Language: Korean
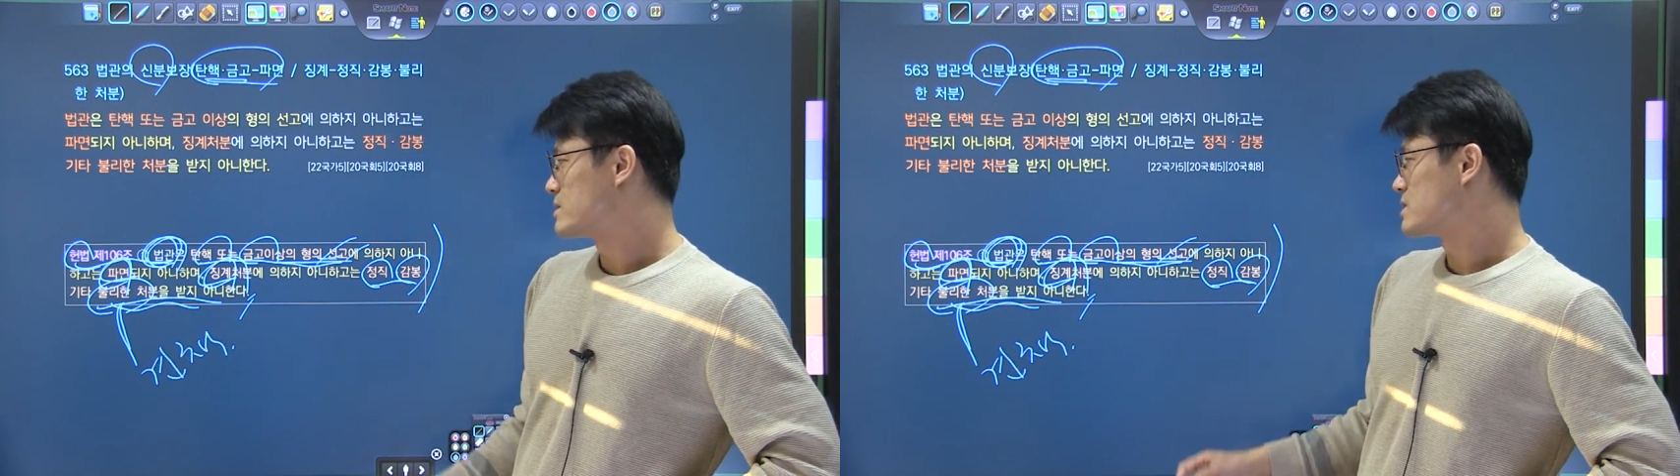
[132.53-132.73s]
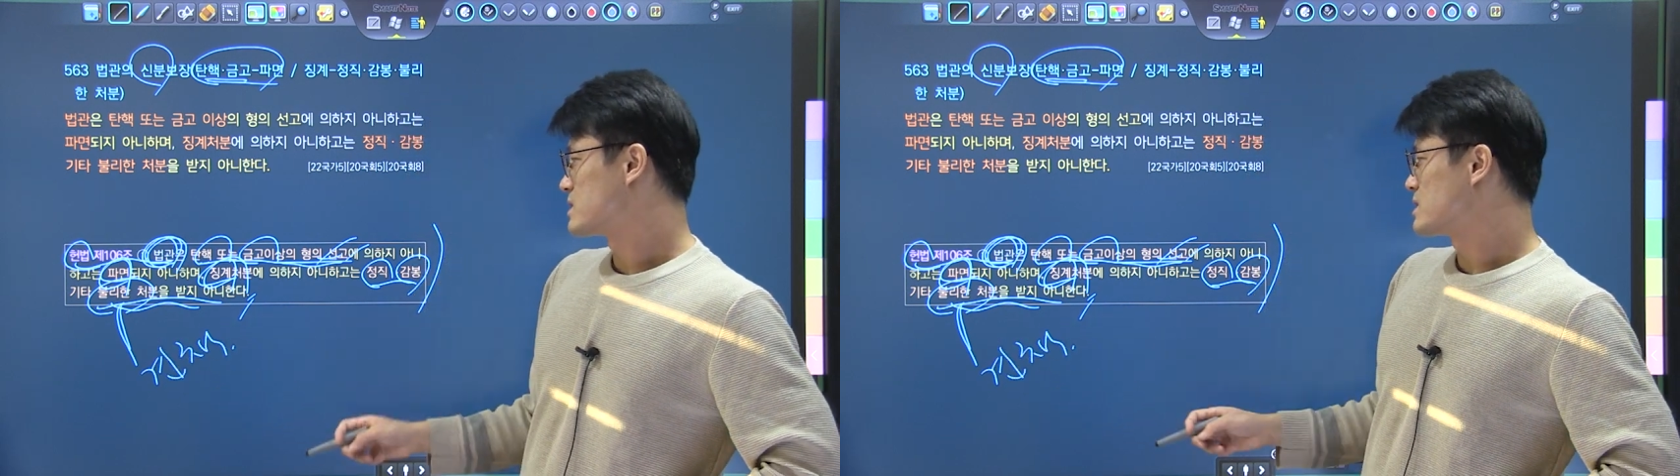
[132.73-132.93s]

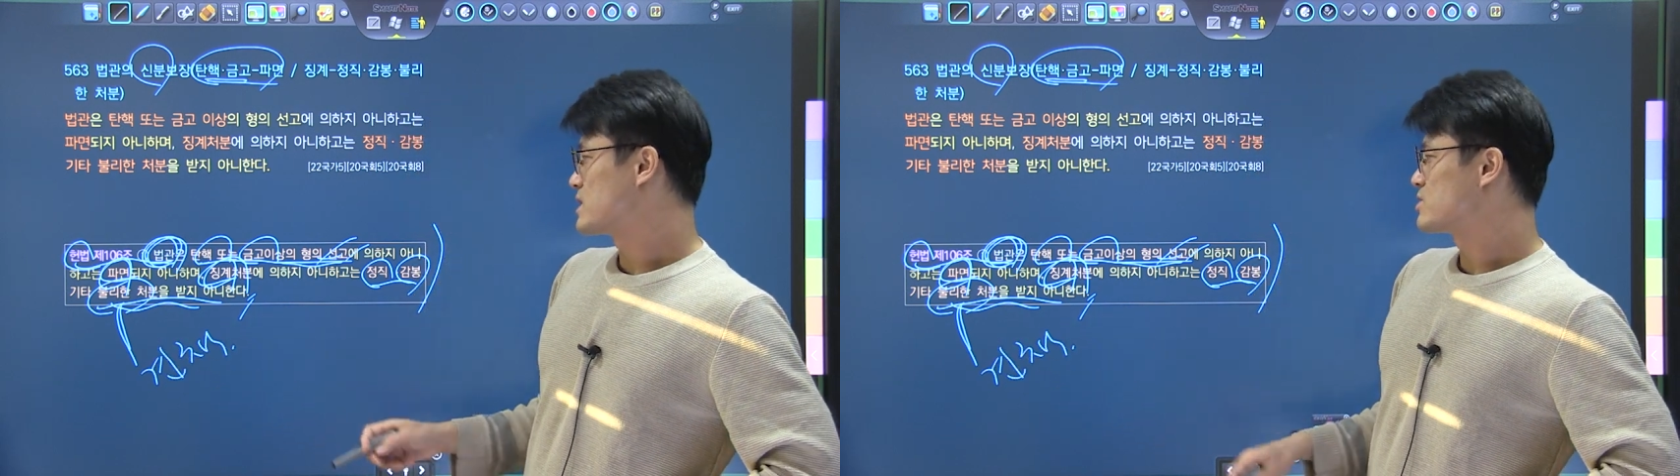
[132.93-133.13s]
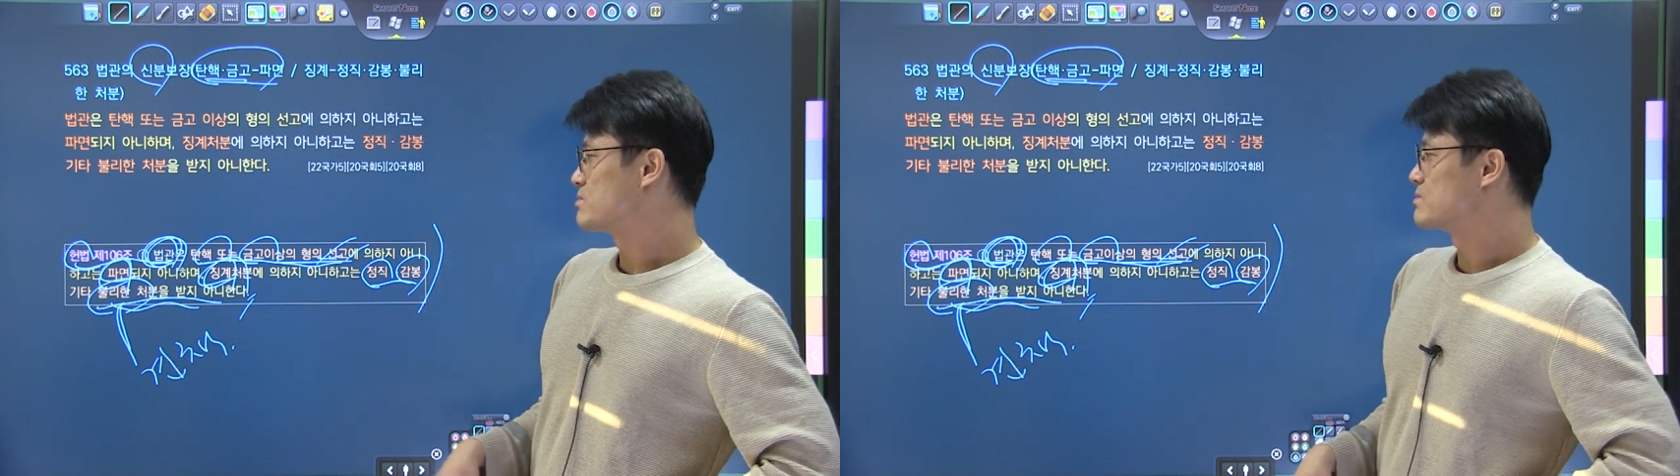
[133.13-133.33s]

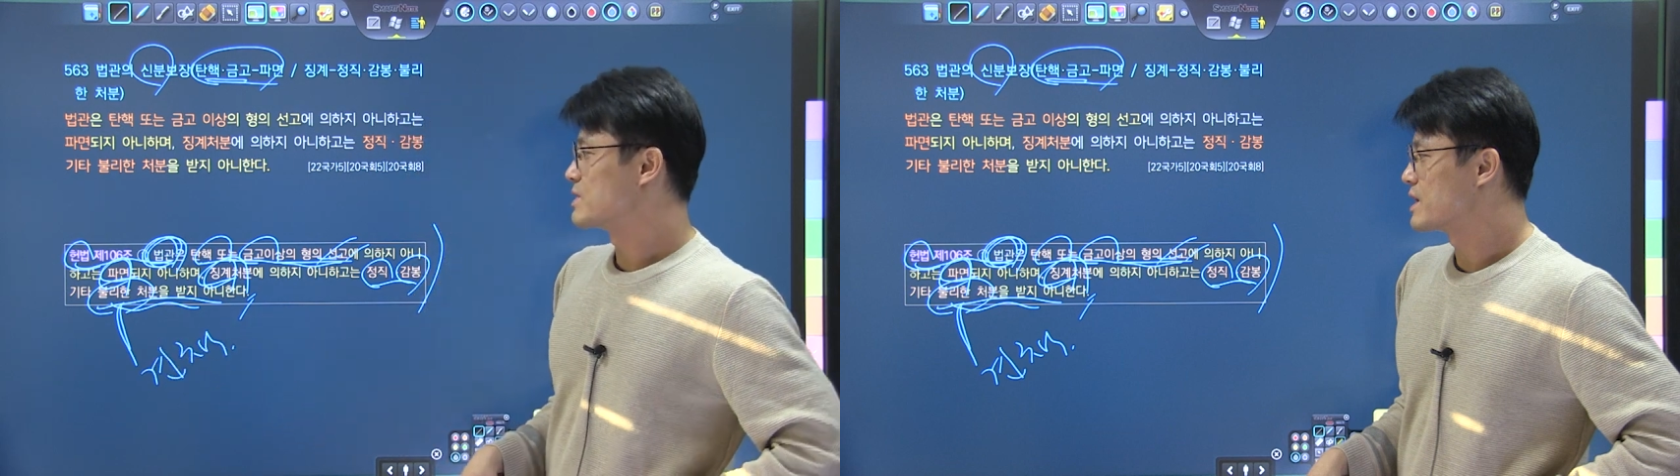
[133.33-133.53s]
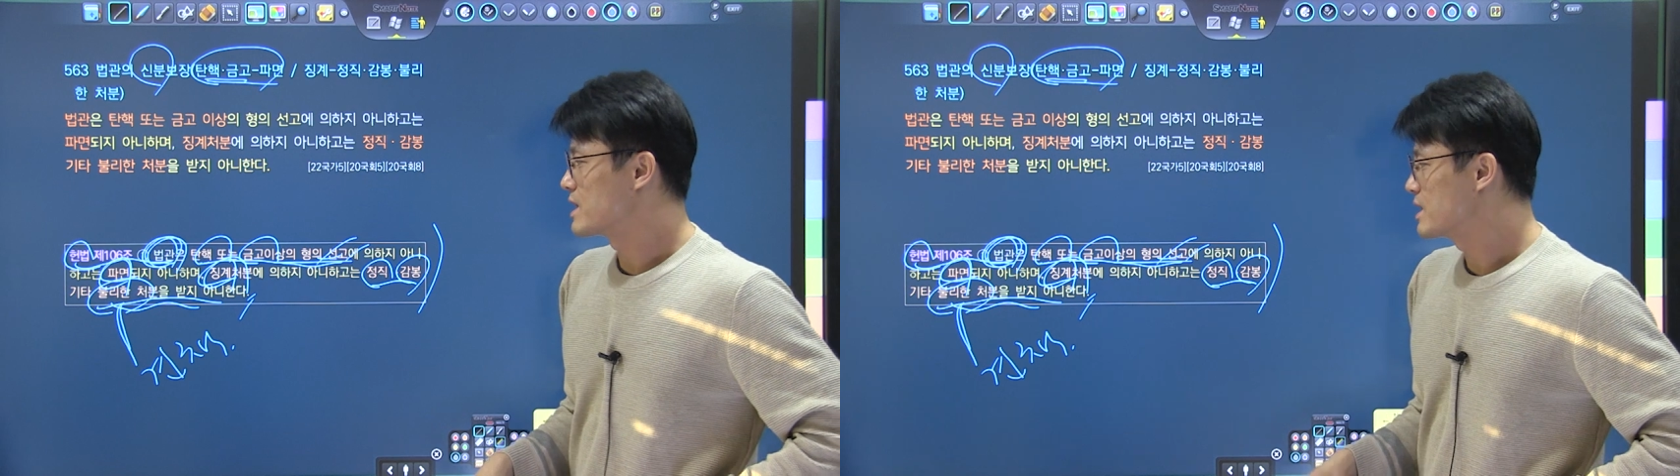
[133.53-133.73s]
징계
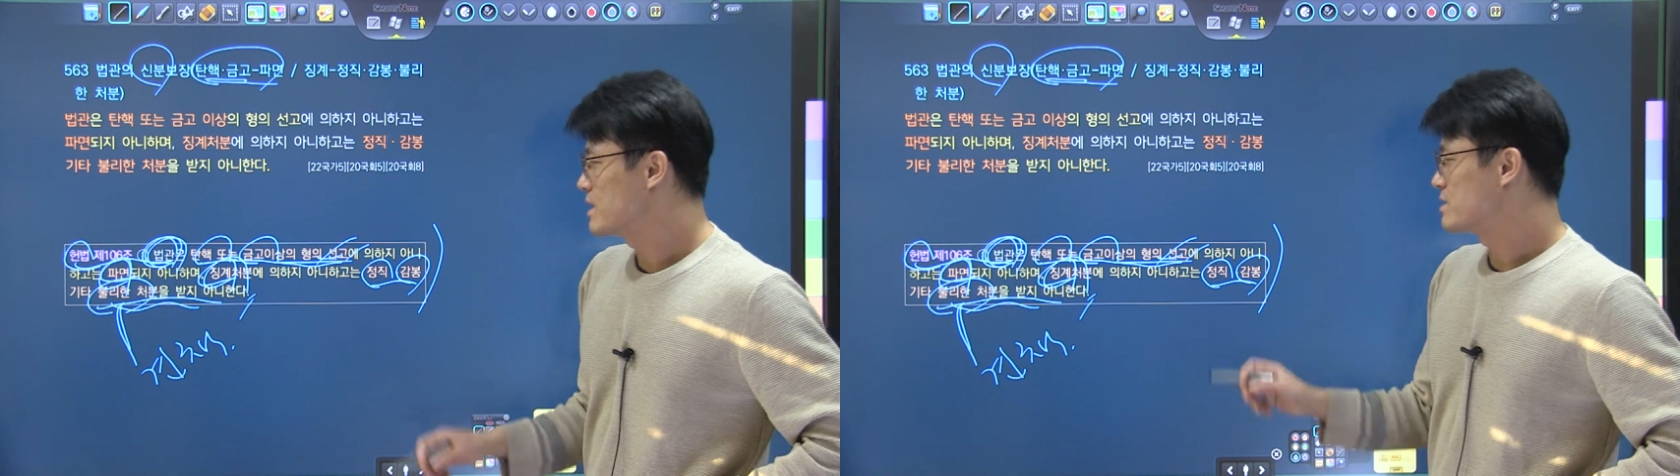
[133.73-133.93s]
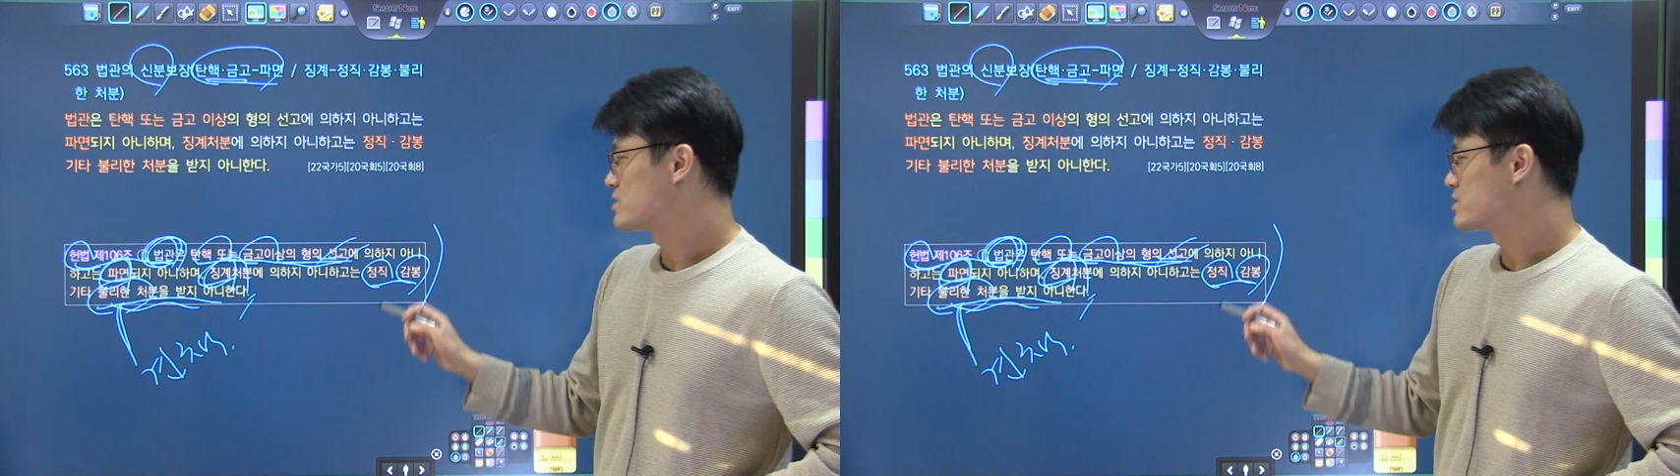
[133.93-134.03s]
처분에